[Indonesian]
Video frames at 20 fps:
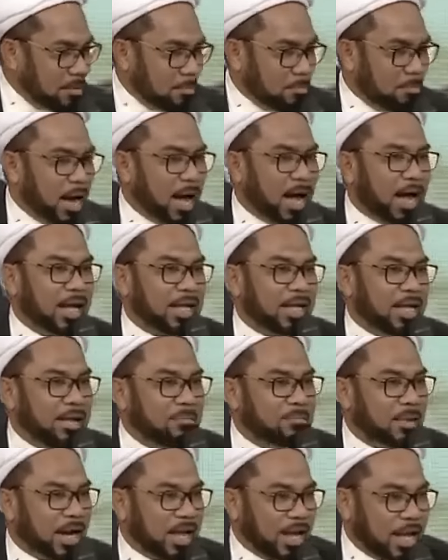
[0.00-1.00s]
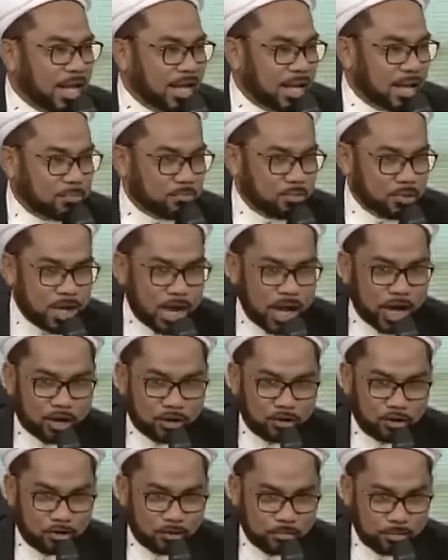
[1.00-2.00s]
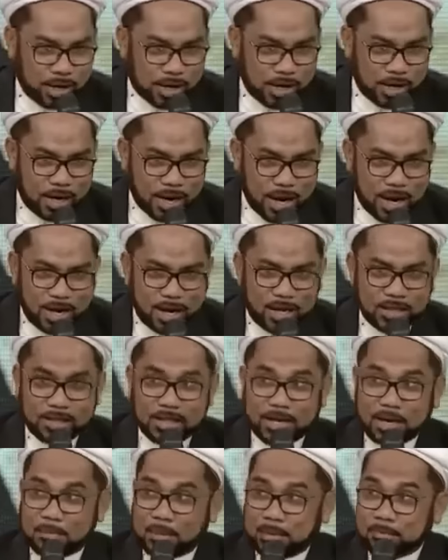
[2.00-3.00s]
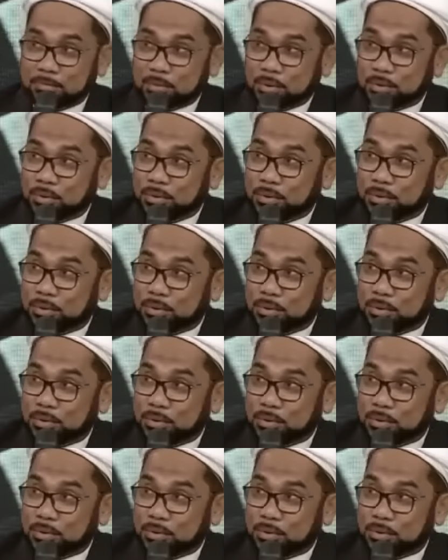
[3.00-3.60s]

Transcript: bagi mereka yang punya ekonomi rendah dan tidak mampu.